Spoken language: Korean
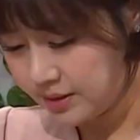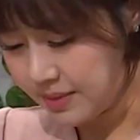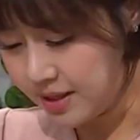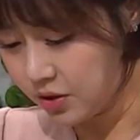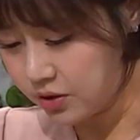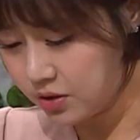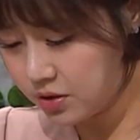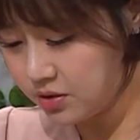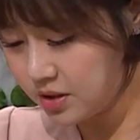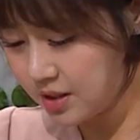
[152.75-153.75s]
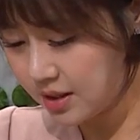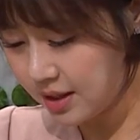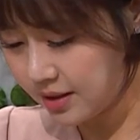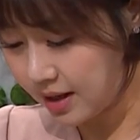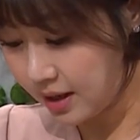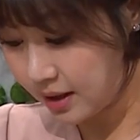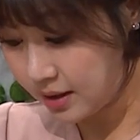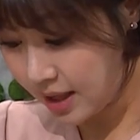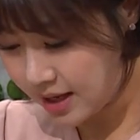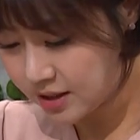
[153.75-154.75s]
만일 어떤 선지자가 내,
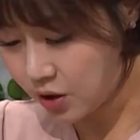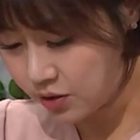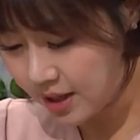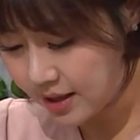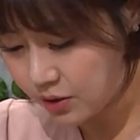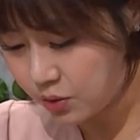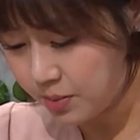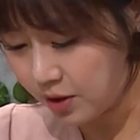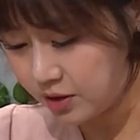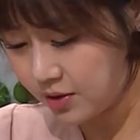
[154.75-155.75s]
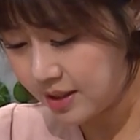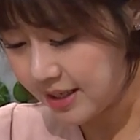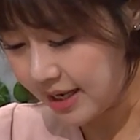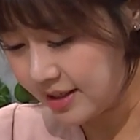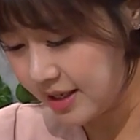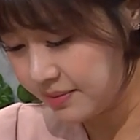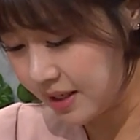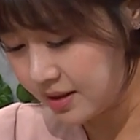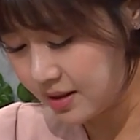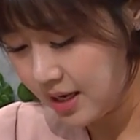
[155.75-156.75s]
내가 전하라고 명령하지 아니한
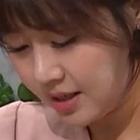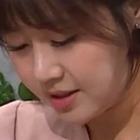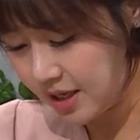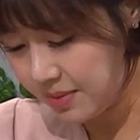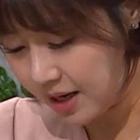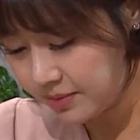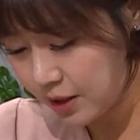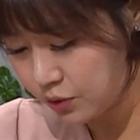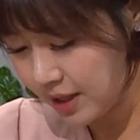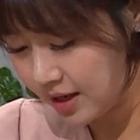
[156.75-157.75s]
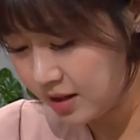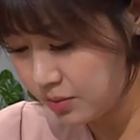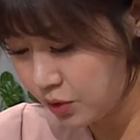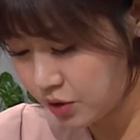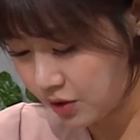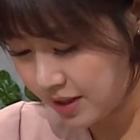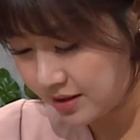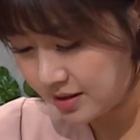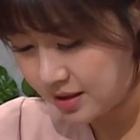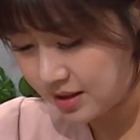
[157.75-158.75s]
말을 제 마음대로 내 이름으로
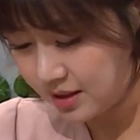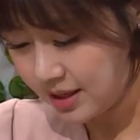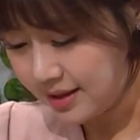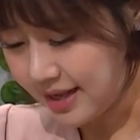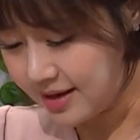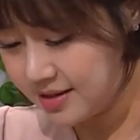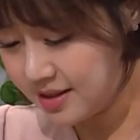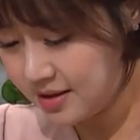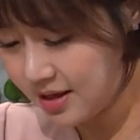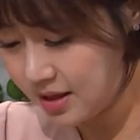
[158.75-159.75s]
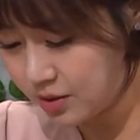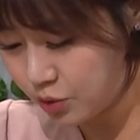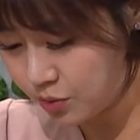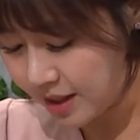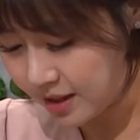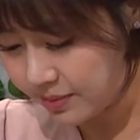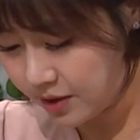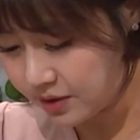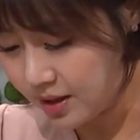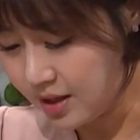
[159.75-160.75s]
전하든지 다른 신들의 이름으로
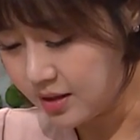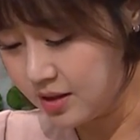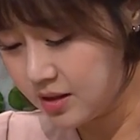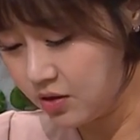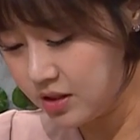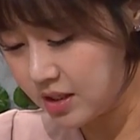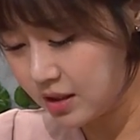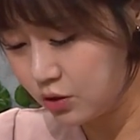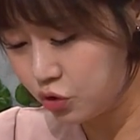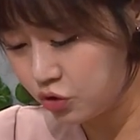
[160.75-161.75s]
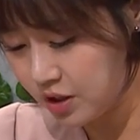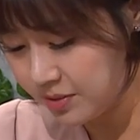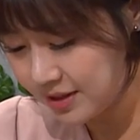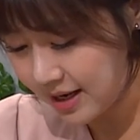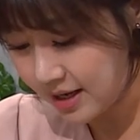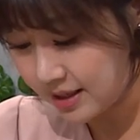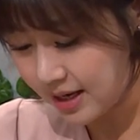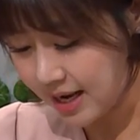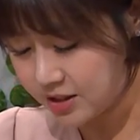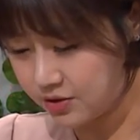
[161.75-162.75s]
말하면 그 선지자는 죽임을
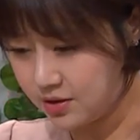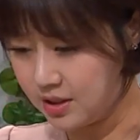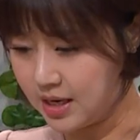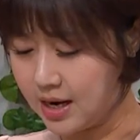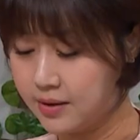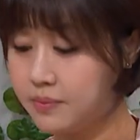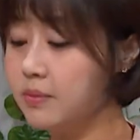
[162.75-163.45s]
당하리라 하셨느니라.